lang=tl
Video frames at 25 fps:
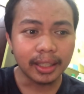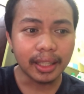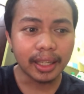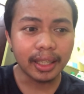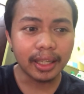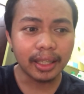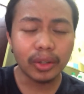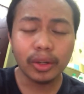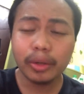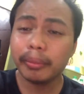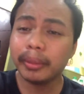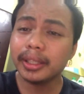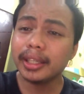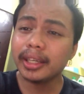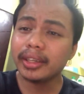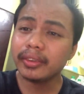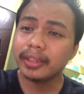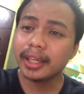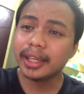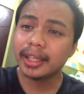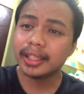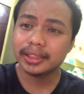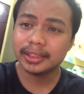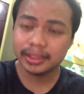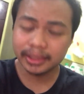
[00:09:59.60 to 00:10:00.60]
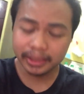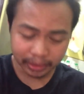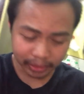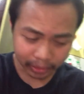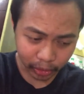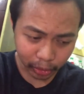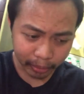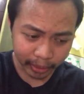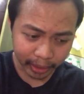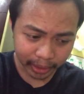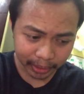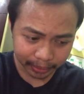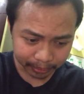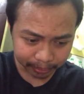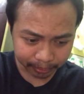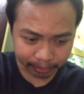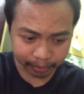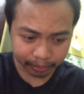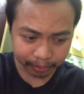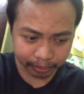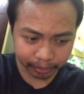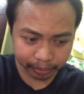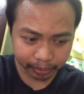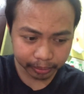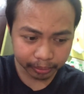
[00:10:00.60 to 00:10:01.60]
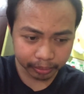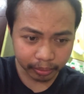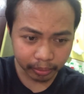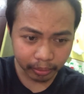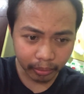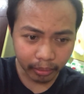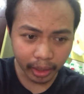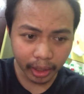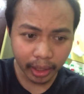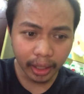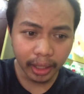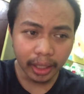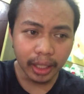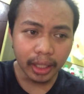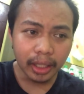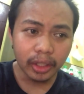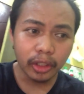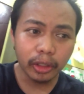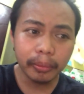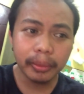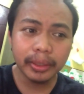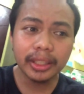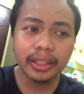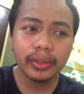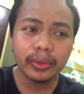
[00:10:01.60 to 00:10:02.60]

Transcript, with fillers: Uh, comment kayo guys. Comment. Comment